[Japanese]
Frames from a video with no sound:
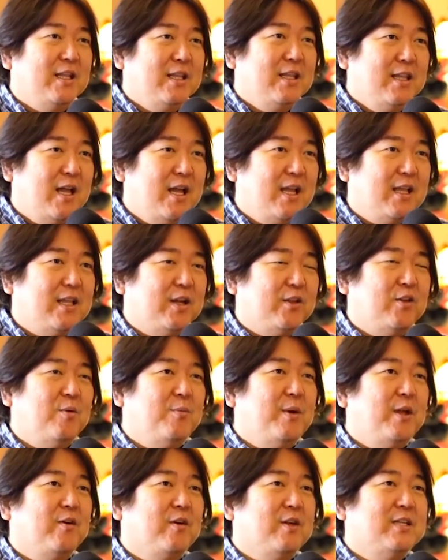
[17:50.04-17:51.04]
ね、例えば
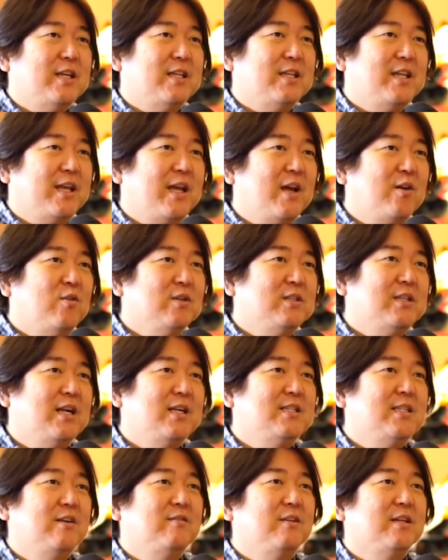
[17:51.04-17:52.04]
まどかさんって結婚してらっ
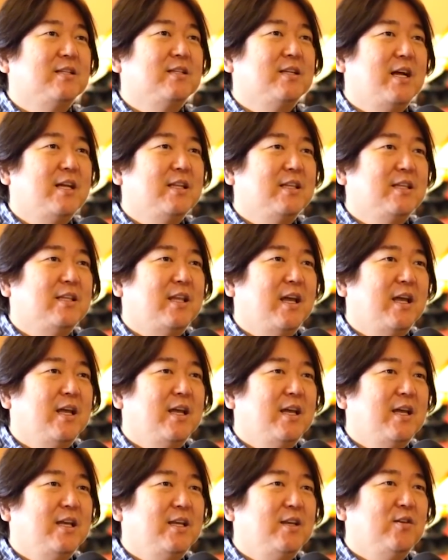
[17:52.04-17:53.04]
しゃるんですかって
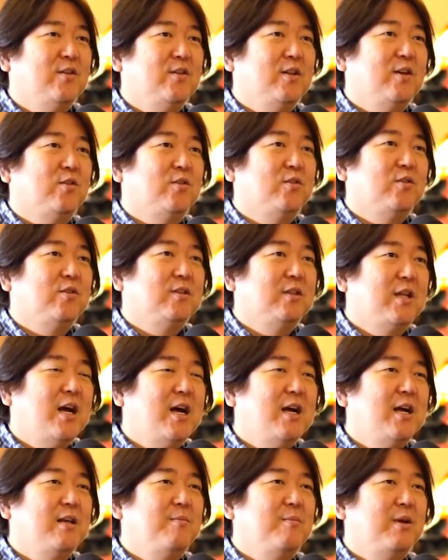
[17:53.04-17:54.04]
いうふうなことを言って「
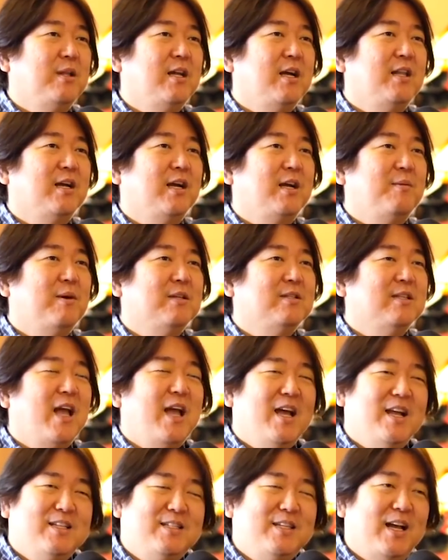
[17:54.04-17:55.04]
ああ今旦那がいます
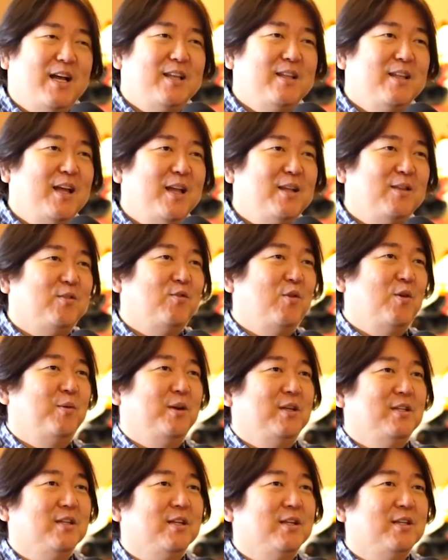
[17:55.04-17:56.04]
残念」って言えばい
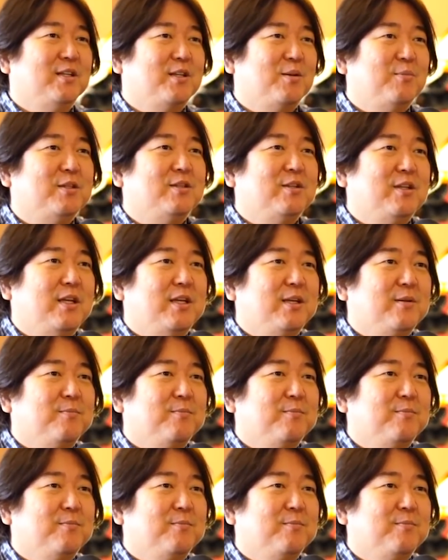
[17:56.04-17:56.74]
いじゃないですか別に。